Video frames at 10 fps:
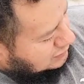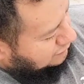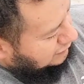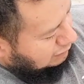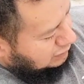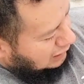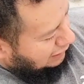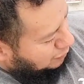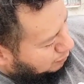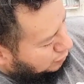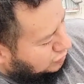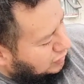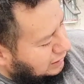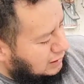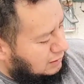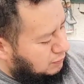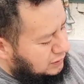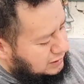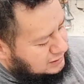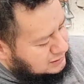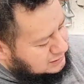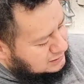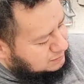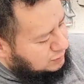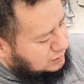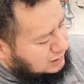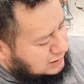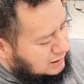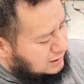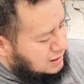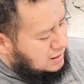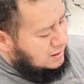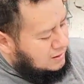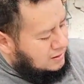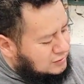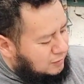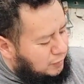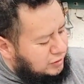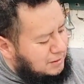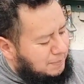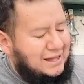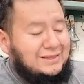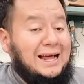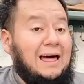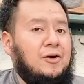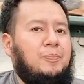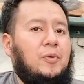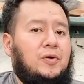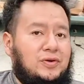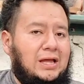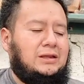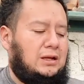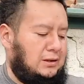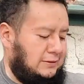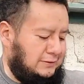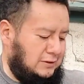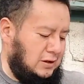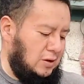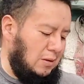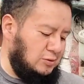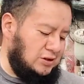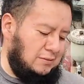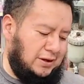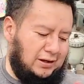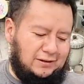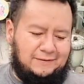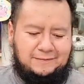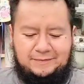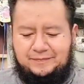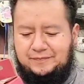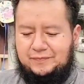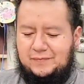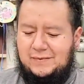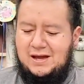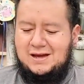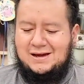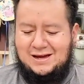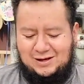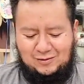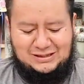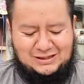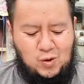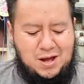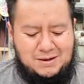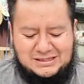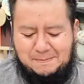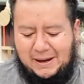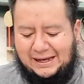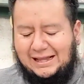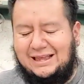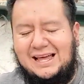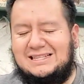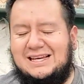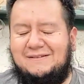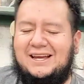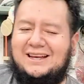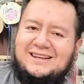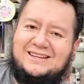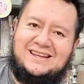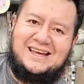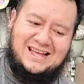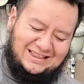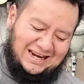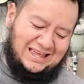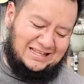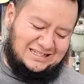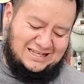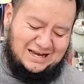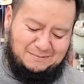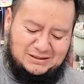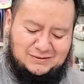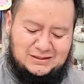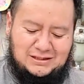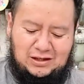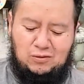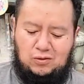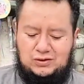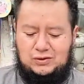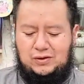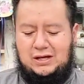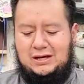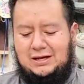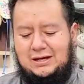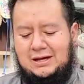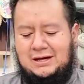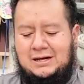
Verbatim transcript: si fuera un taladro portátil, podría decirse, portátil Soporte para taladro portátil. Lo vamos a abrir. Cosas nuevas de paquete, ya saben, traídas desde Amazon. Este tiene un costo de...